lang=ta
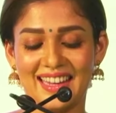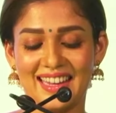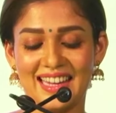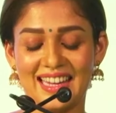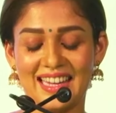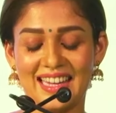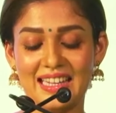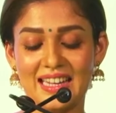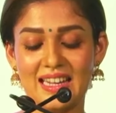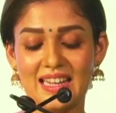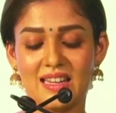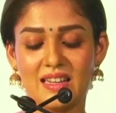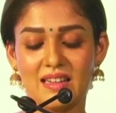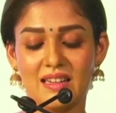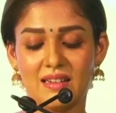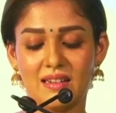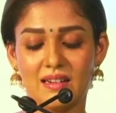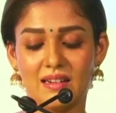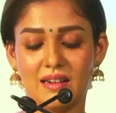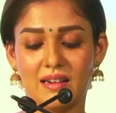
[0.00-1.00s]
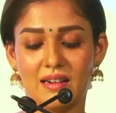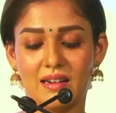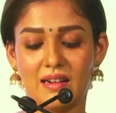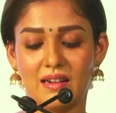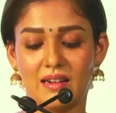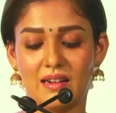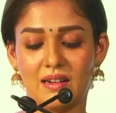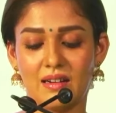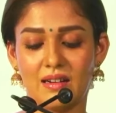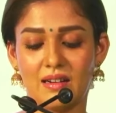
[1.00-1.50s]
இன்னைக்கு
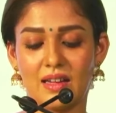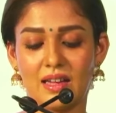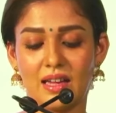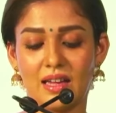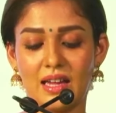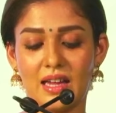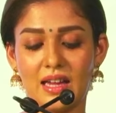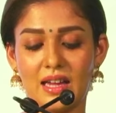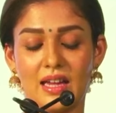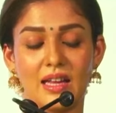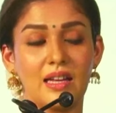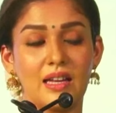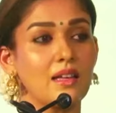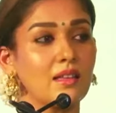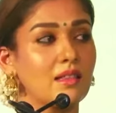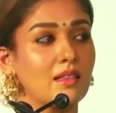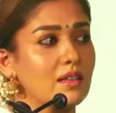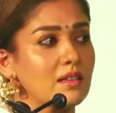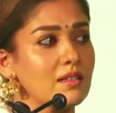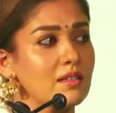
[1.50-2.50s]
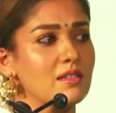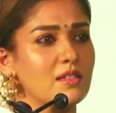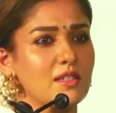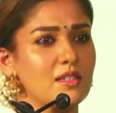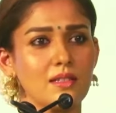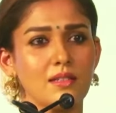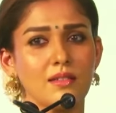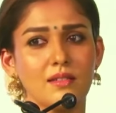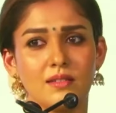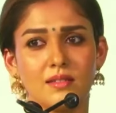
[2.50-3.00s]
எனக்கு
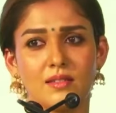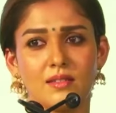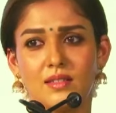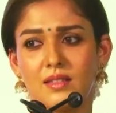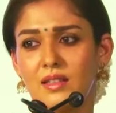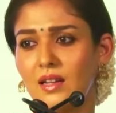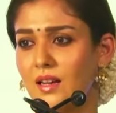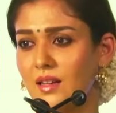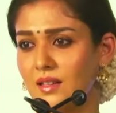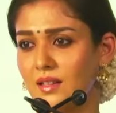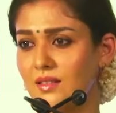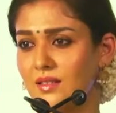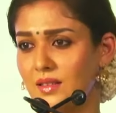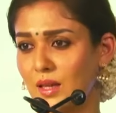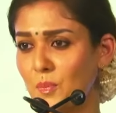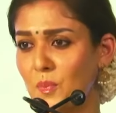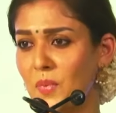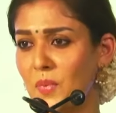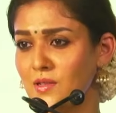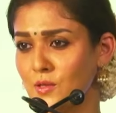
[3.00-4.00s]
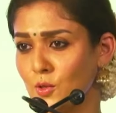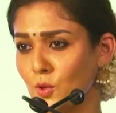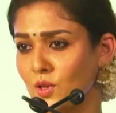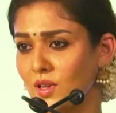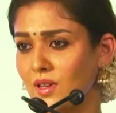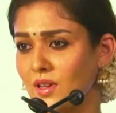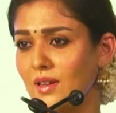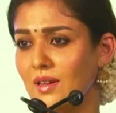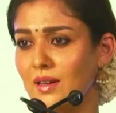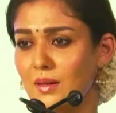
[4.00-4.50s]
தெரிஞ்சு நான் தப்பாக
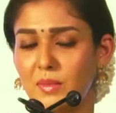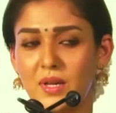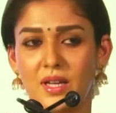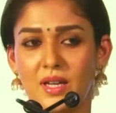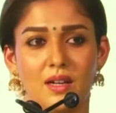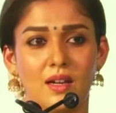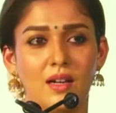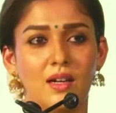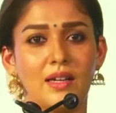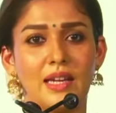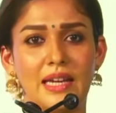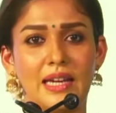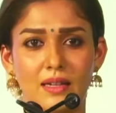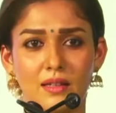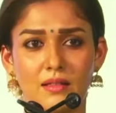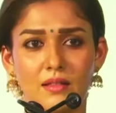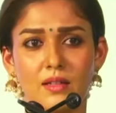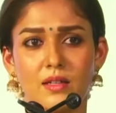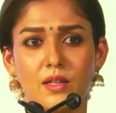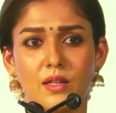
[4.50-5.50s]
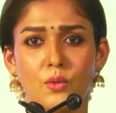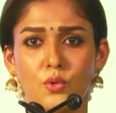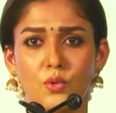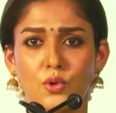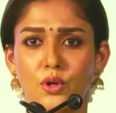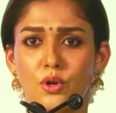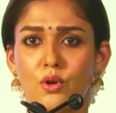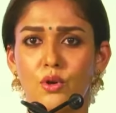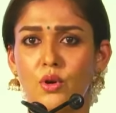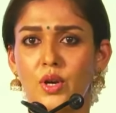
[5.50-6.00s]
சொல்லலை அப்படின்னா கிட்டத்தட்ட
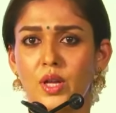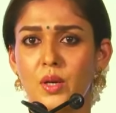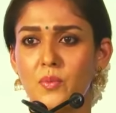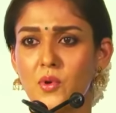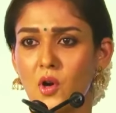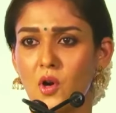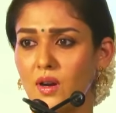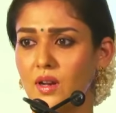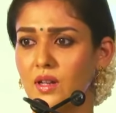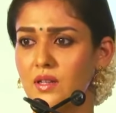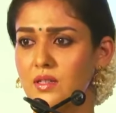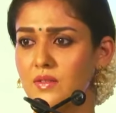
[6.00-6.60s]
ஒரு கோடி ப்ராடக்ட்ஸ்